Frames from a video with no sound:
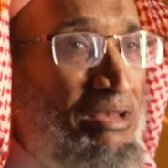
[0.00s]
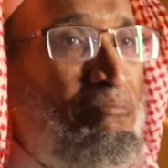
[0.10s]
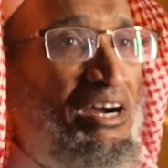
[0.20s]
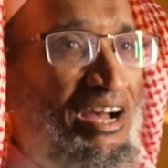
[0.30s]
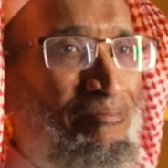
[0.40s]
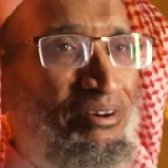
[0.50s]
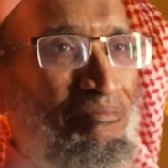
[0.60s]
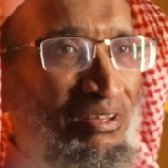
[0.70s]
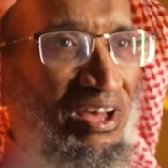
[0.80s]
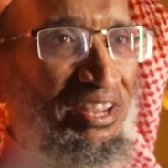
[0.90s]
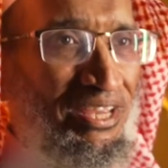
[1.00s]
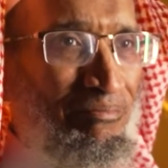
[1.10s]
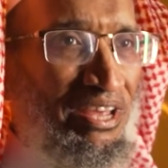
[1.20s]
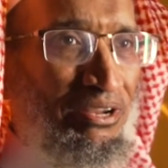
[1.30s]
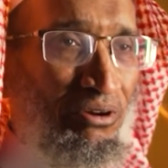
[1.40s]
من قام رمضان
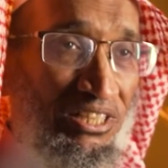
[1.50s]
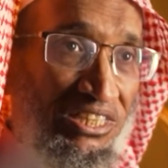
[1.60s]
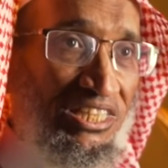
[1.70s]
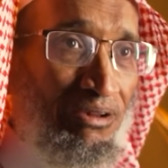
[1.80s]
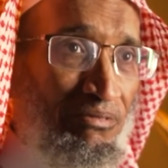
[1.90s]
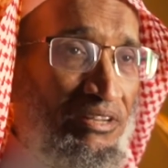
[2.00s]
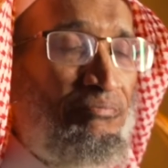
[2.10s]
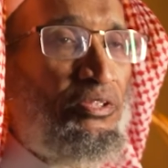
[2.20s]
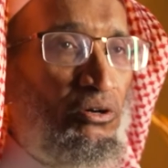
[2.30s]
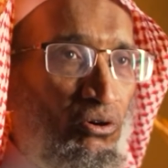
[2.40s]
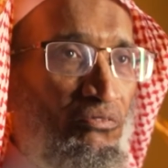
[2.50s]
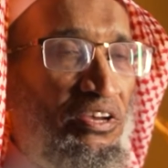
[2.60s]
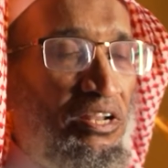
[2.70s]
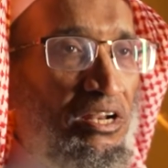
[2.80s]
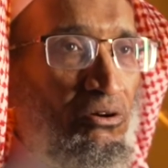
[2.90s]
إيمانا واحتسابا
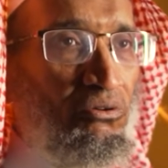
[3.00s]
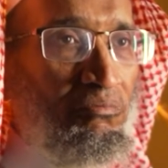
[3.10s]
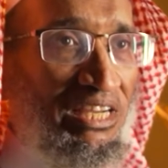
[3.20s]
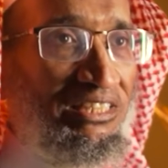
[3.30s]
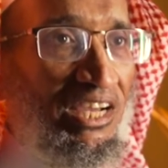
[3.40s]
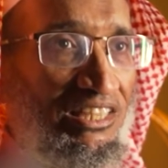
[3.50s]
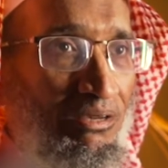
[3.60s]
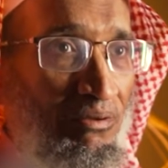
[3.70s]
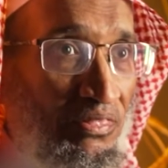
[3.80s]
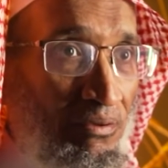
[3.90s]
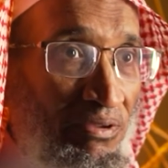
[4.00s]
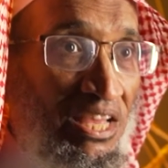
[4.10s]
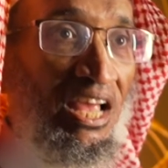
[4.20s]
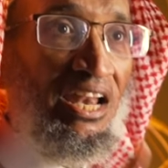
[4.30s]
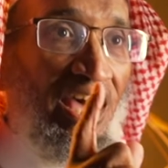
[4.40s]
غفر له ما تقدم من ذنبه
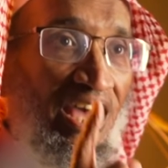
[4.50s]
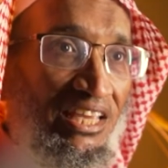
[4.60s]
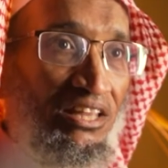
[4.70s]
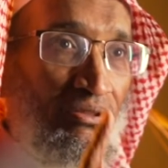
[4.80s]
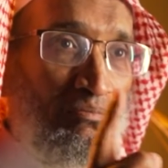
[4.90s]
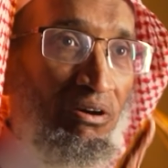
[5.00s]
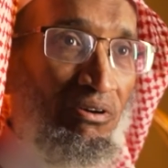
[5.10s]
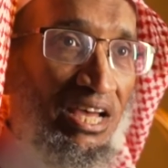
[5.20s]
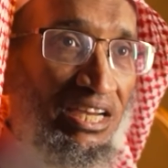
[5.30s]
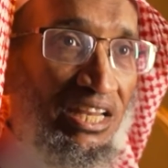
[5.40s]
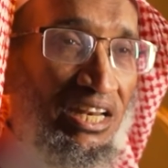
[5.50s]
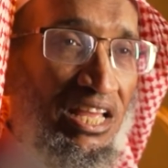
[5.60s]
لكن ثم ولكن